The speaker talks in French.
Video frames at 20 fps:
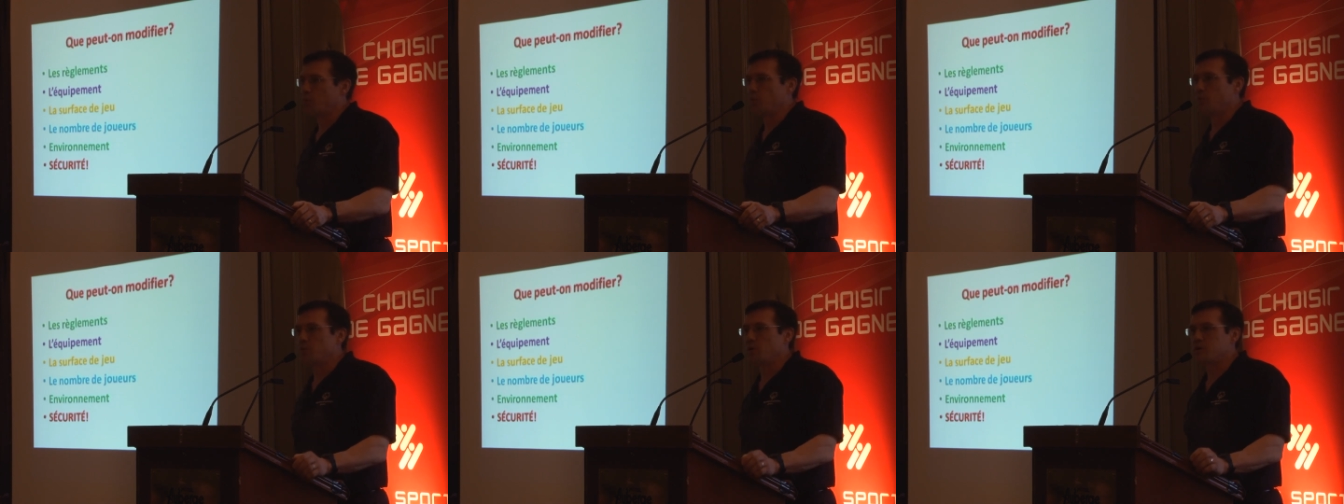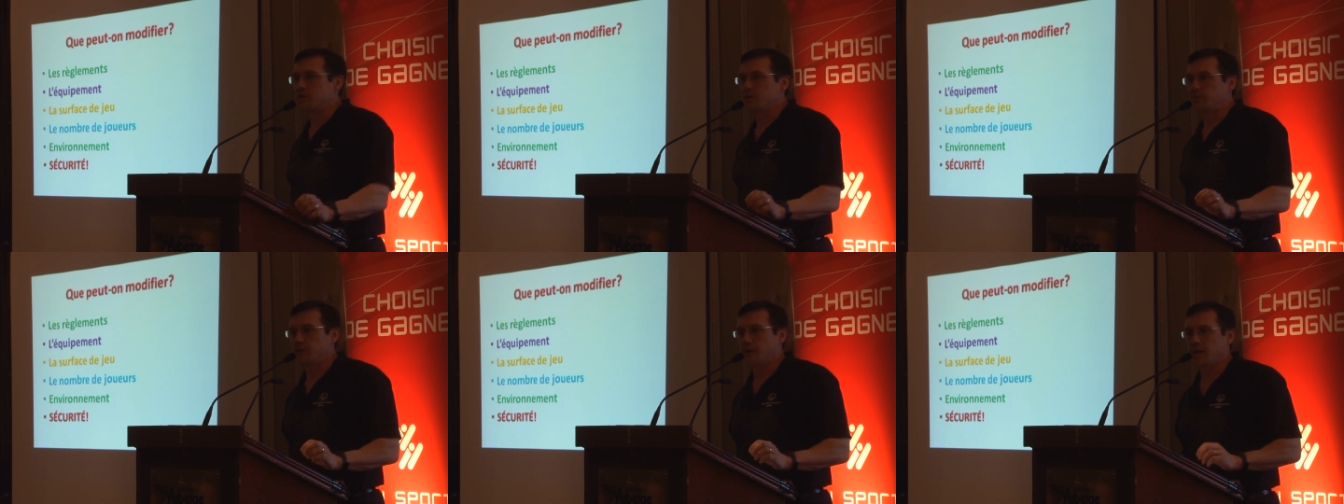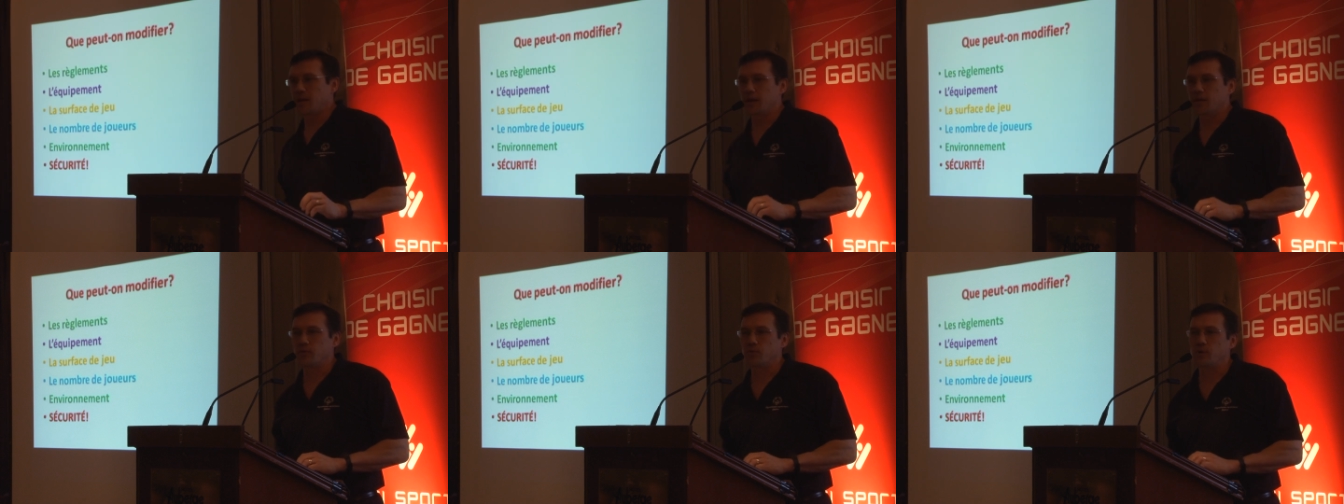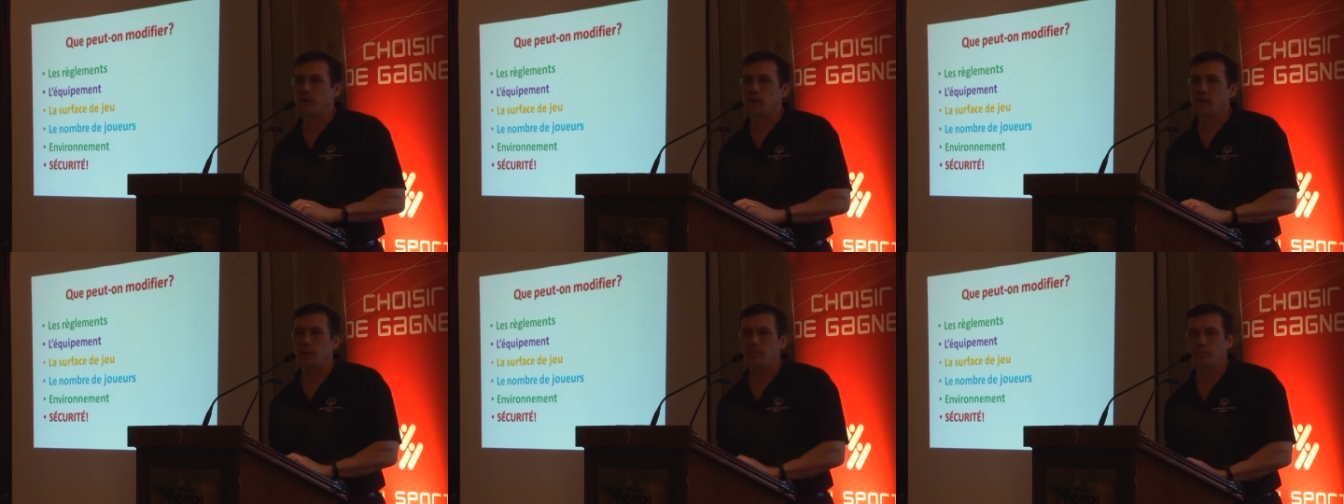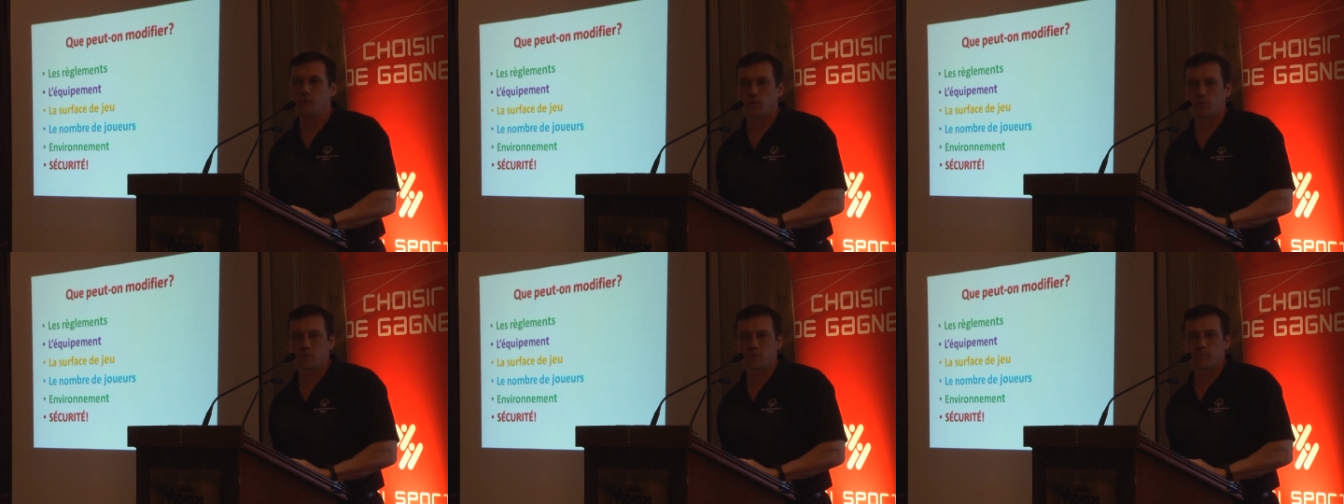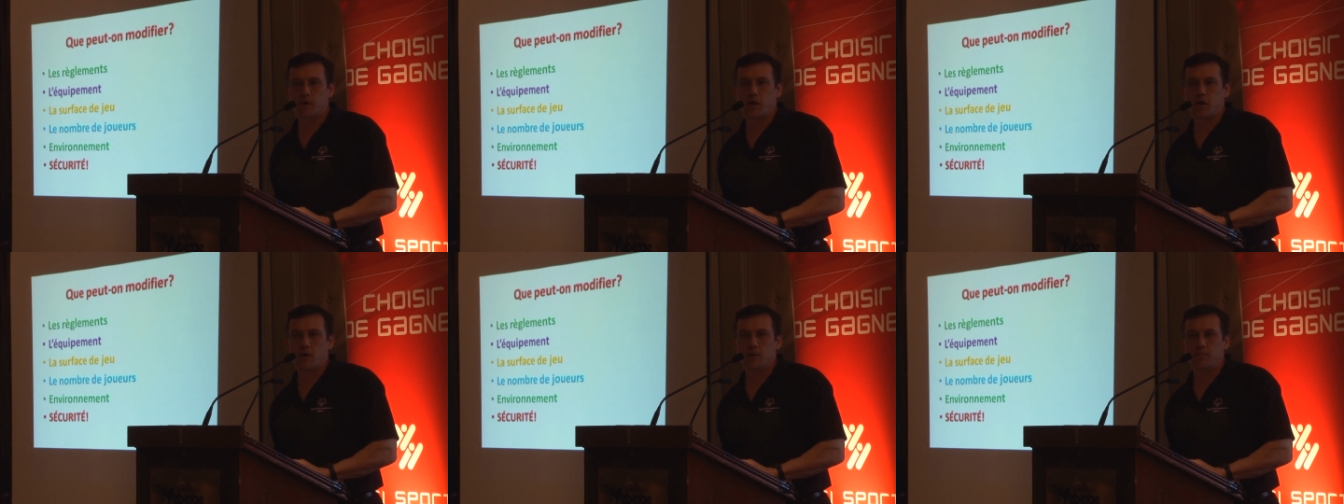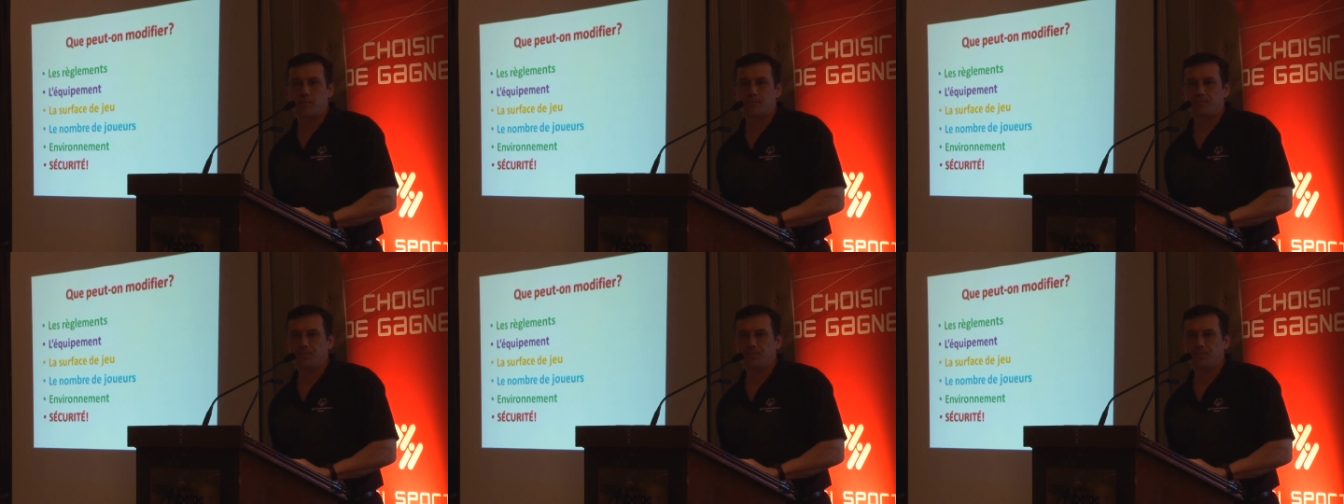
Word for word: peut modifier quand on adapte un sport?